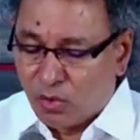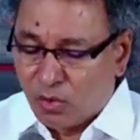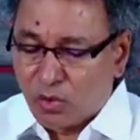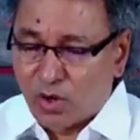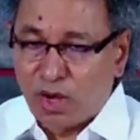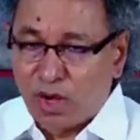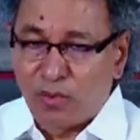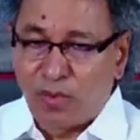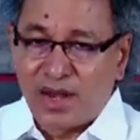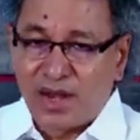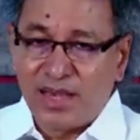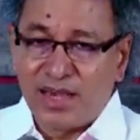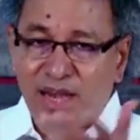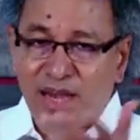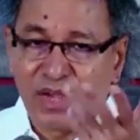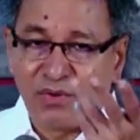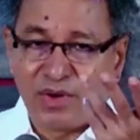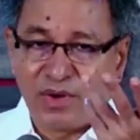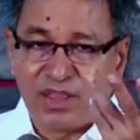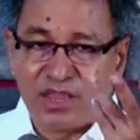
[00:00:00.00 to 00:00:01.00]
உங்கள்
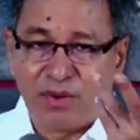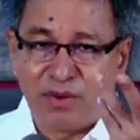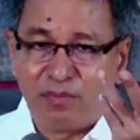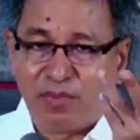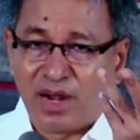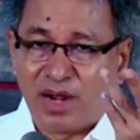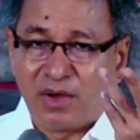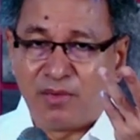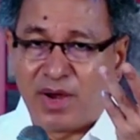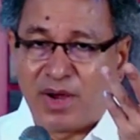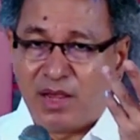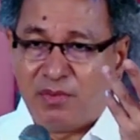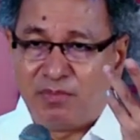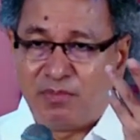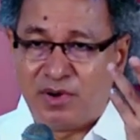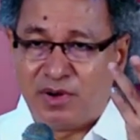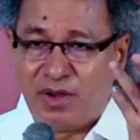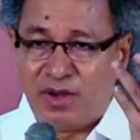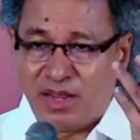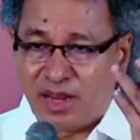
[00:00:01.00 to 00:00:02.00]
வழியாய் வந்த பல
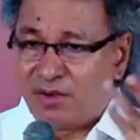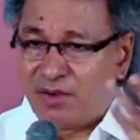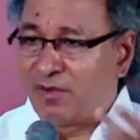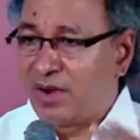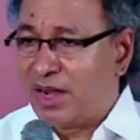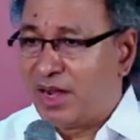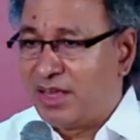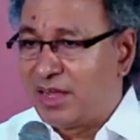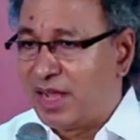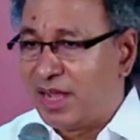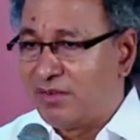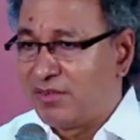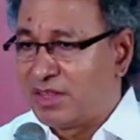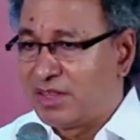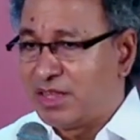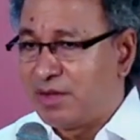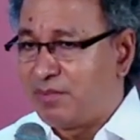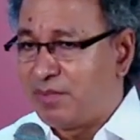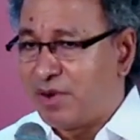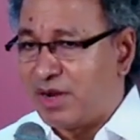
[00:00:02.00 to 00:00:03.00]
வாய்ப்புகள் என் வழியாய் வந்த